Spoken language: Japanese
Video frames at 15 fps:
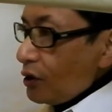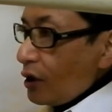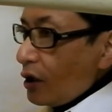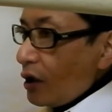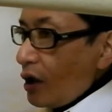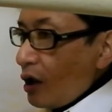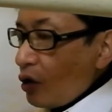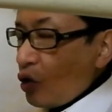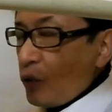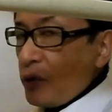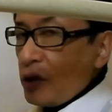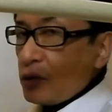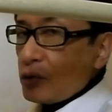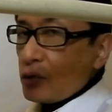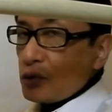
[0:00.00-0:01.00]
ながら
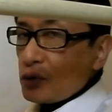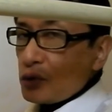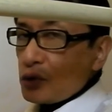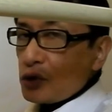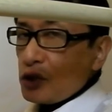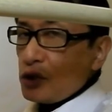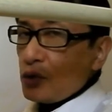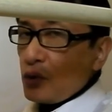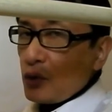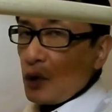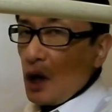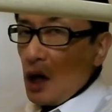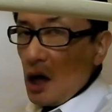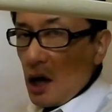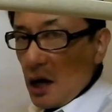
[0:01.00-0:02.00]
コメントをする機能
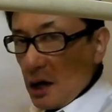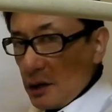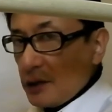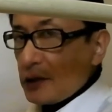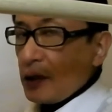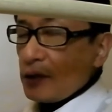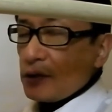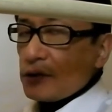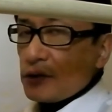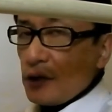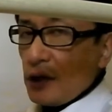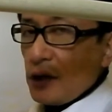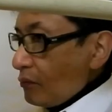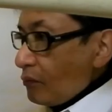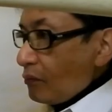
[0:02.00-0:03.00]
が入ったんです
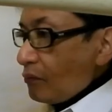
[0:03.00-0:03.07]
ね。